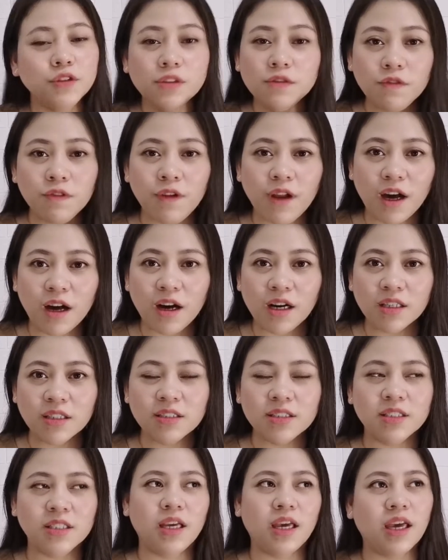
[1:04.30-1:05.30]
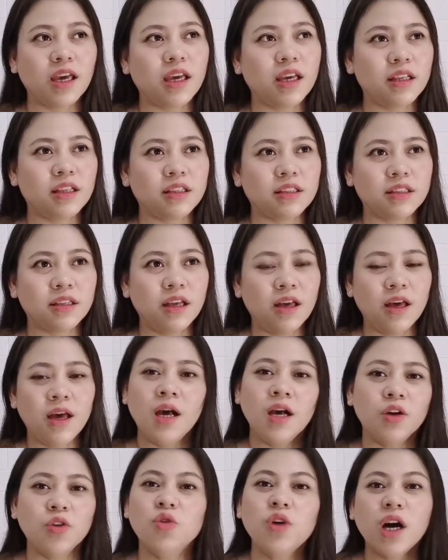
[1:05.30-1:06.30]
food vlogs, and
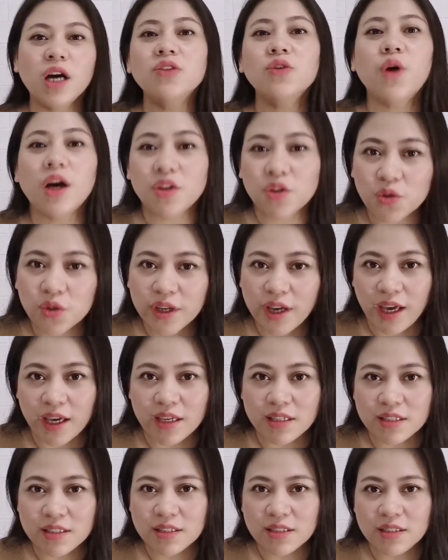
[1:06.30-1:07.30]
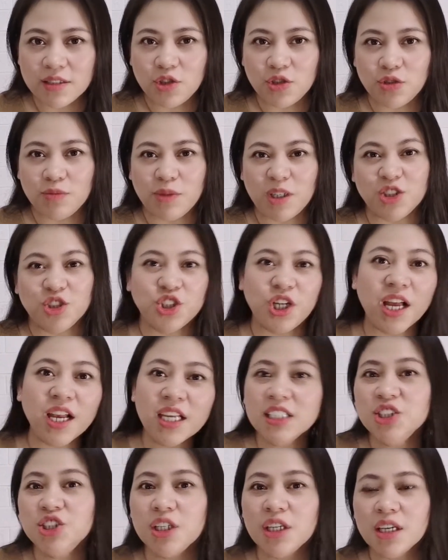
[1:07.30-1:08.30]
kung ano-ano guys. Yun, mga
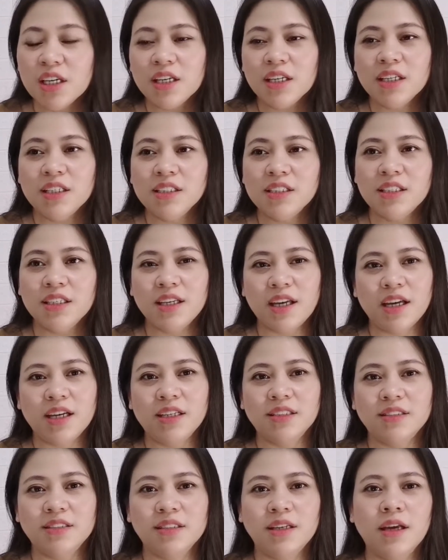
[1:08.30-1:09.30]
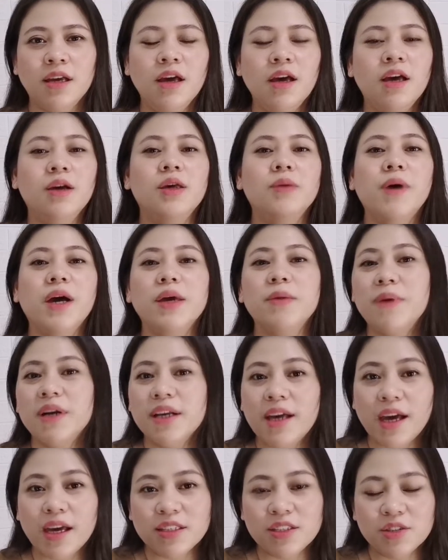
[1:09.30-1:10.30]
challenges, yan.
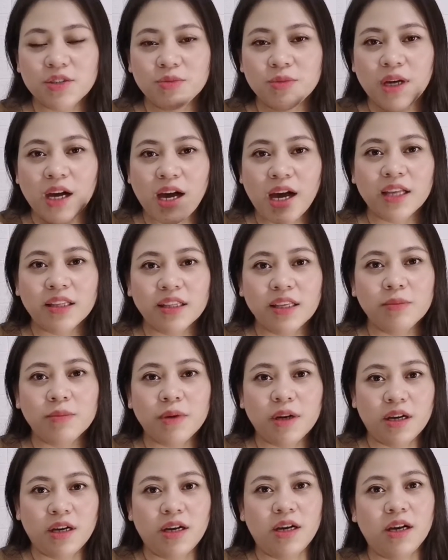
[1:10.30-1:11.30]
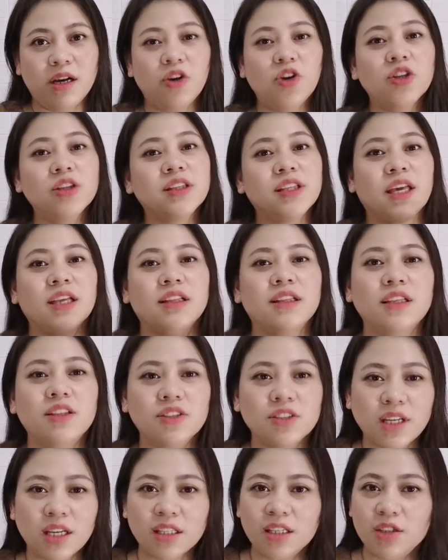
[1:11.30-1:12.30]
Iba-iba guys ang mga ating mga content
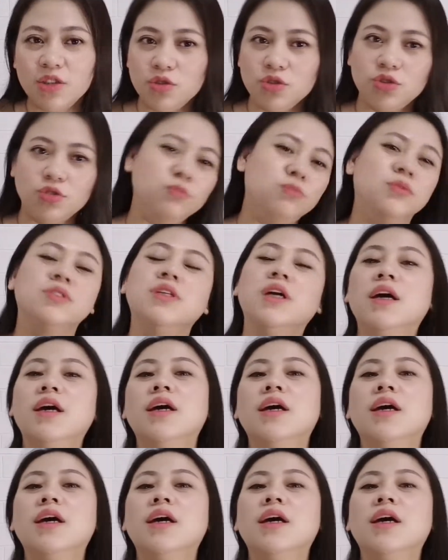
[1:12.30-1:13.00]
dito sa ating YouTube,